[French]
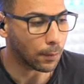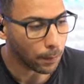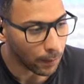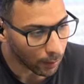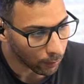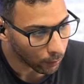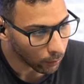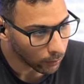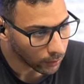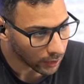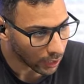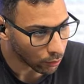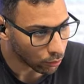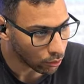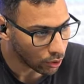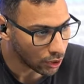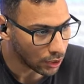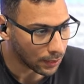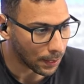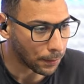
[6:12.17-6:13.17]
pas bon. Il y a du
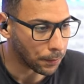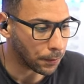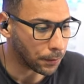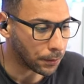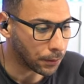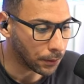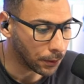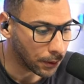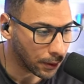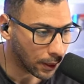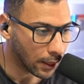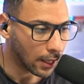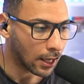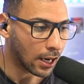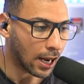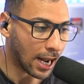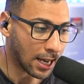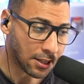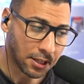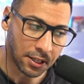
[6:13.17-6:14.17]
shit à gogo.
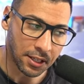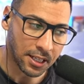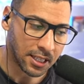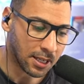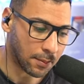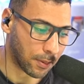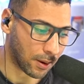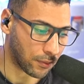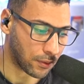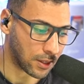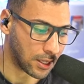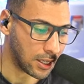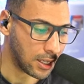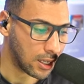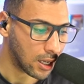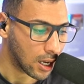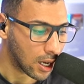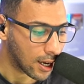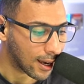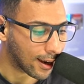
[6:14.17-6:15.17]
Attendez, c'est pas fini.
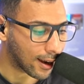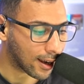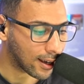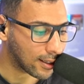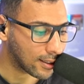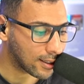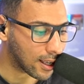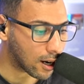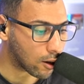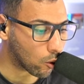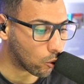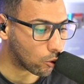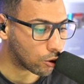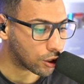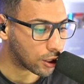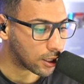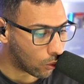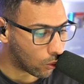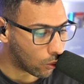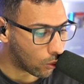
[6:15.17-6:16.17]
Restez
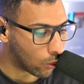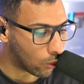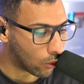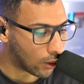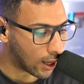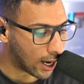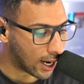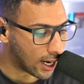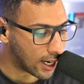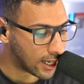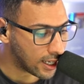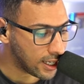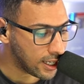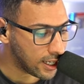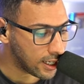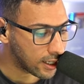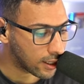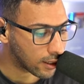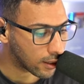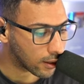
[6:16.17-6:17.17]
accrochés. On a un
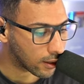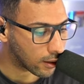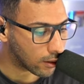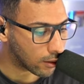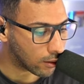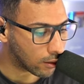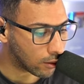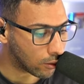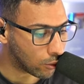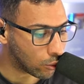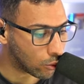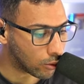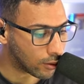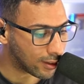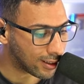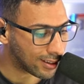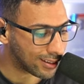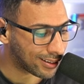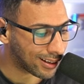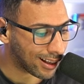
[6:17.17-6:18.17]
leak de
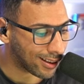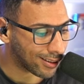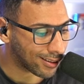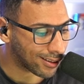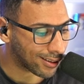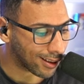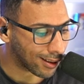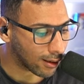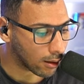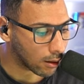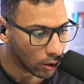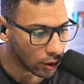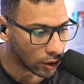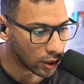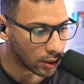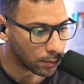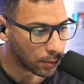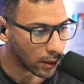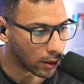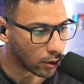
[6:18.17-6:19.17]
zinzin.
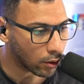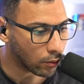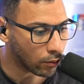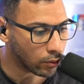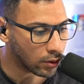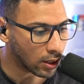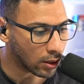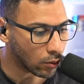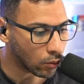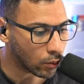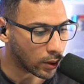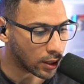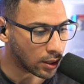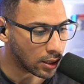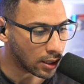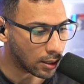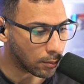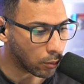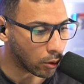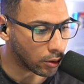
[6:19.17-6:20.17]
J'espère que vous êtes ready
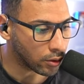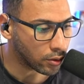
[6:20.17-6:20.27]
les boys.